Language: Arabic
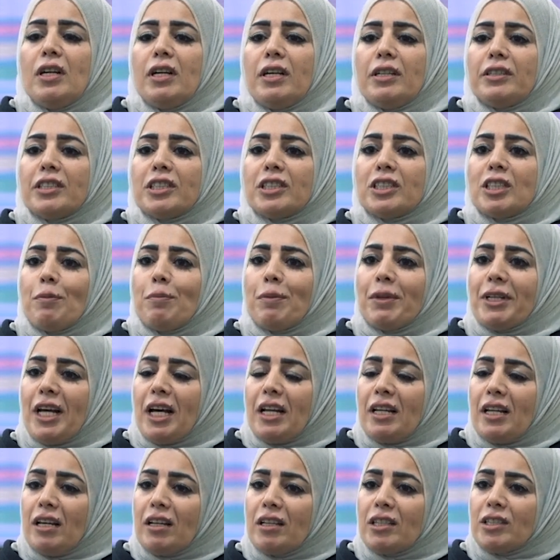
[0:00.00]
نطمن
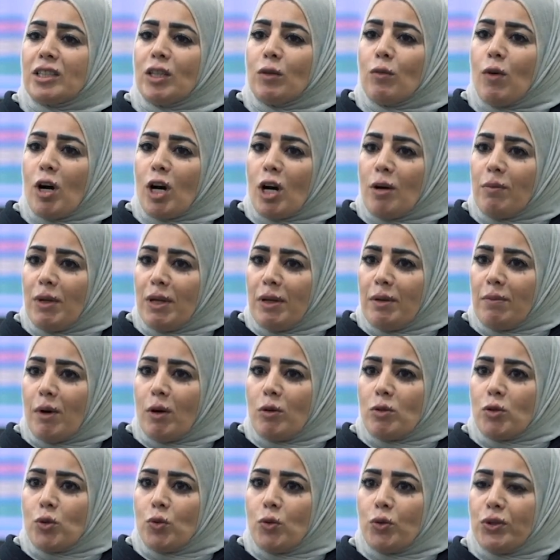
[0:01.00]
على الطواقم اللي
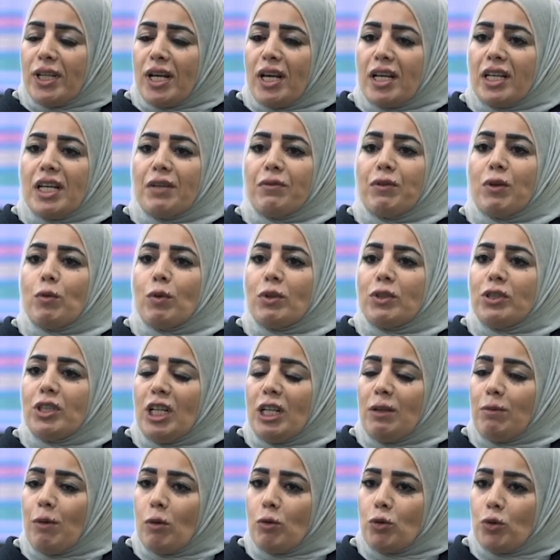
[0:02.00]
موجودة كيف
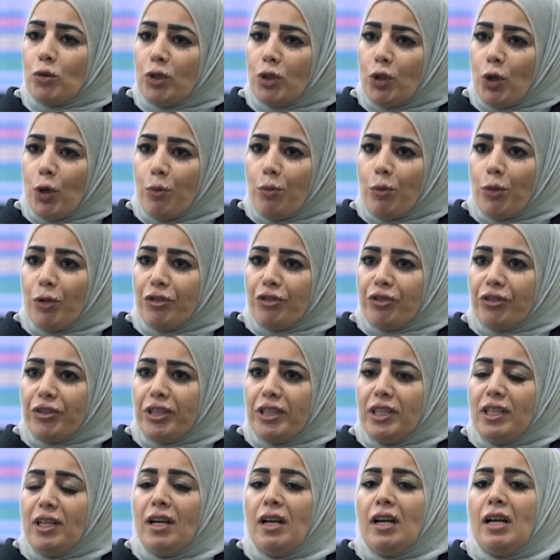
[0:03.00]
الوضع اللي موجودين هم
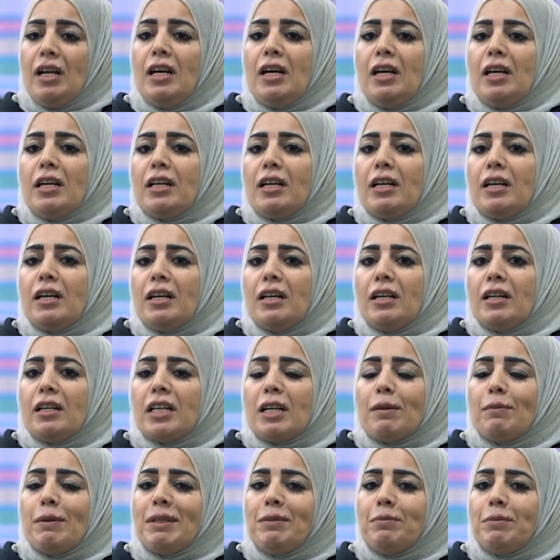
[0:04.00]
فيه آه،
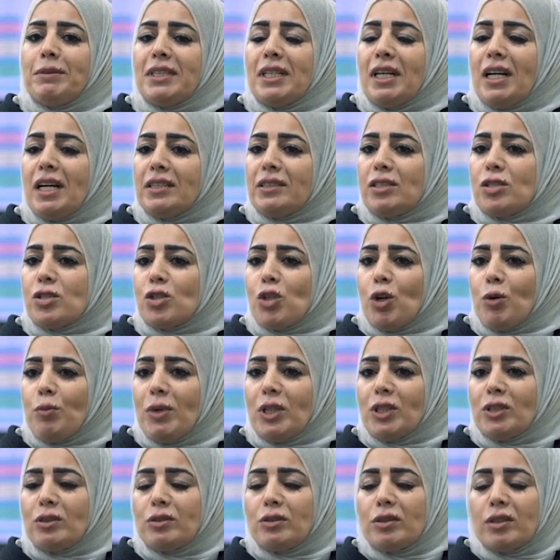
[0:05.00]
كمان من احد
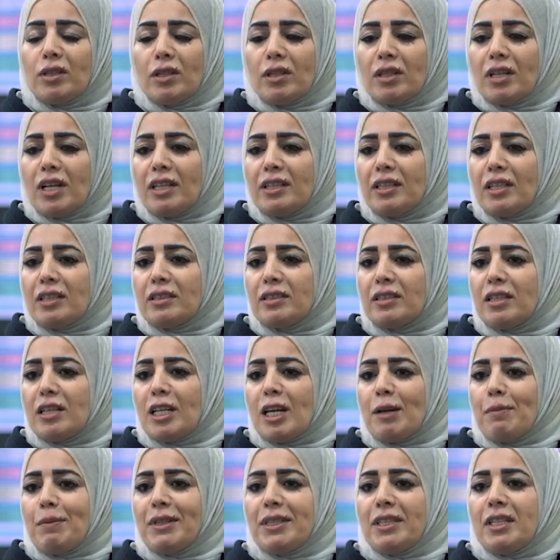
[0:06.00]
الصعوبات آه، كانت
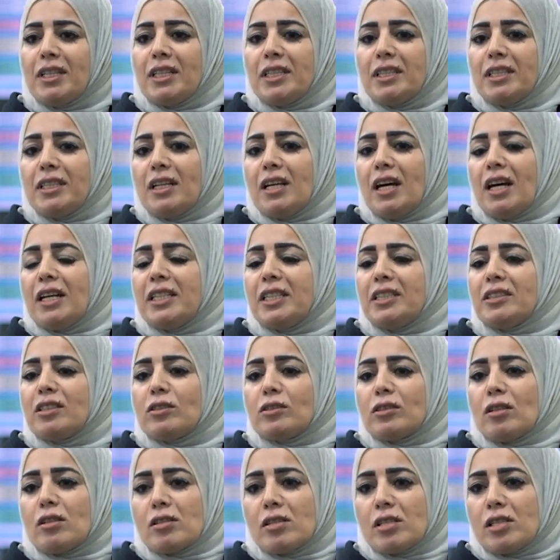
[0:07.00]
كمان اللي هي اليه
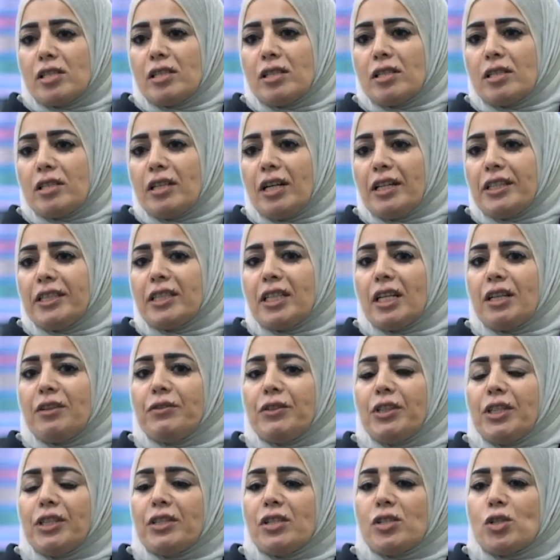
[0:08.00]
التنسيق يعني
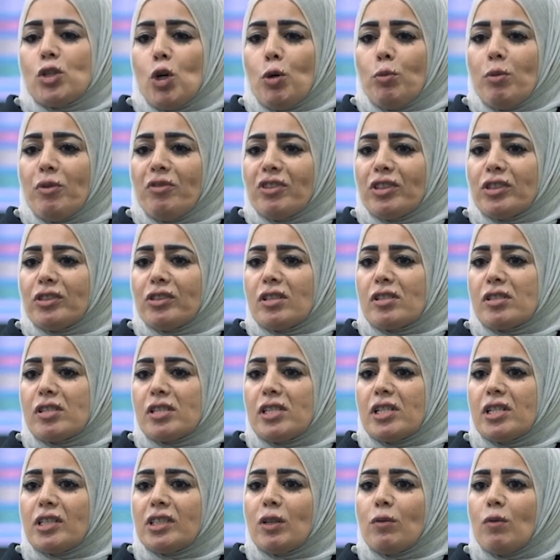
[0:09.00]
كان في عندنا صعوبه في
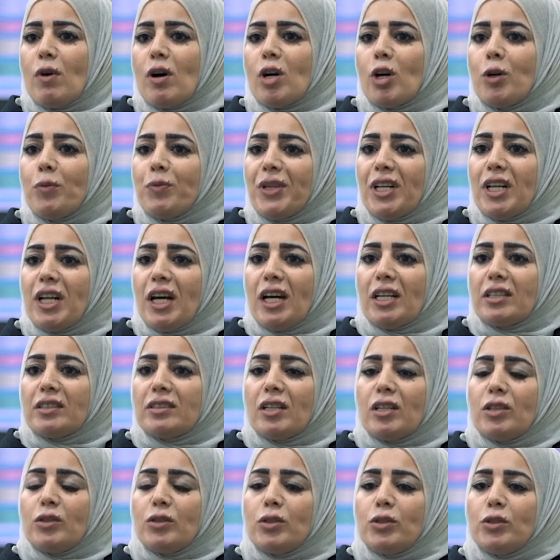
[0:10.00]
التنسيق طواقمنا
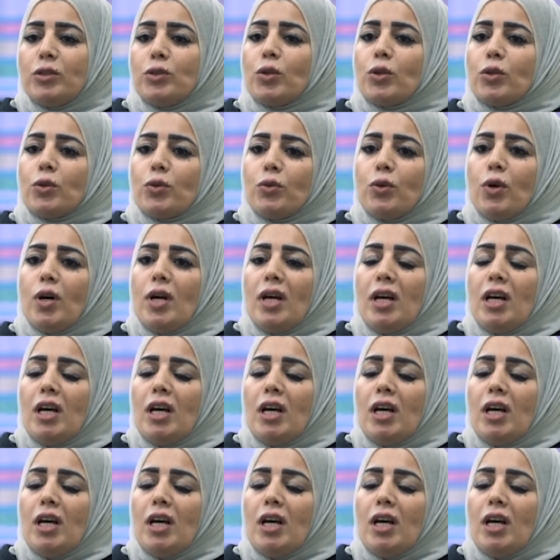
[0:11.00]
لحتى انه يدخلوا